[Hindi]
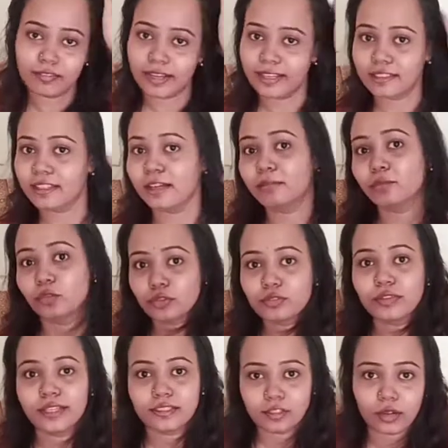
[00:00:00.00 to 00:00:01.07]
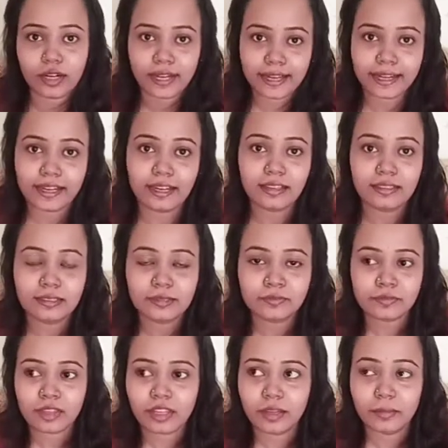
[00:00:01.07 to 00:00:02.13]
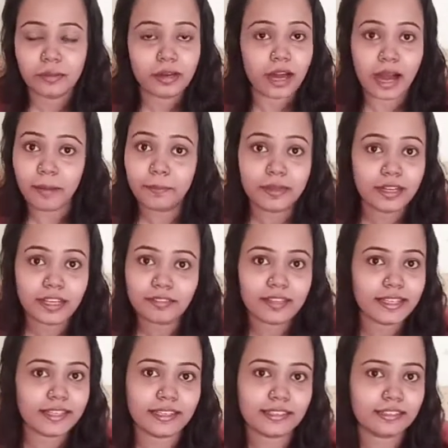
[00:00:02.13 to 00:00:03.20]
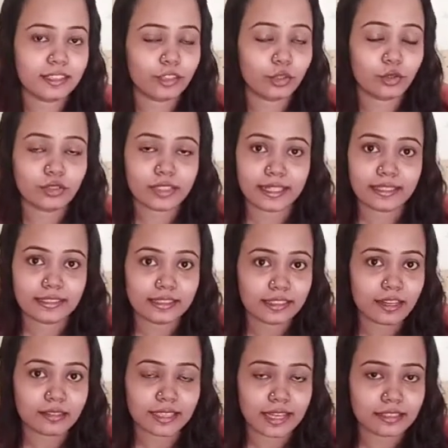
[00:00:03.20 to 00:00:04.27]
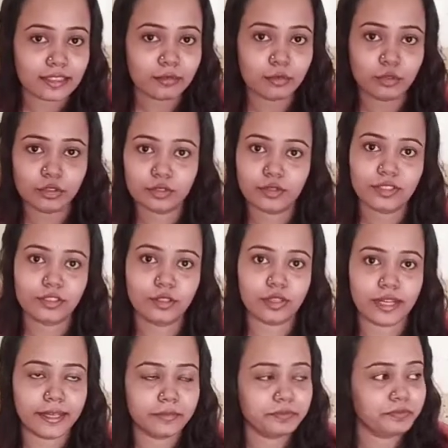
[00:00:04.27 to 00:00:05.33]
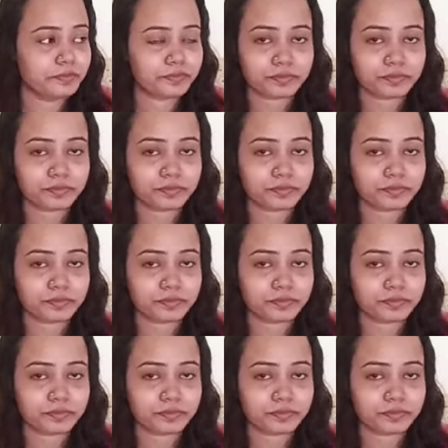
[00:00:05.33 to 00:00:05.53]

का इतना मूड स्विंग्स हो रहा है ना आप बिलीव नहीं कर सकते उसका इतना ज़्यादा मूड स्विंग्स हो रहा है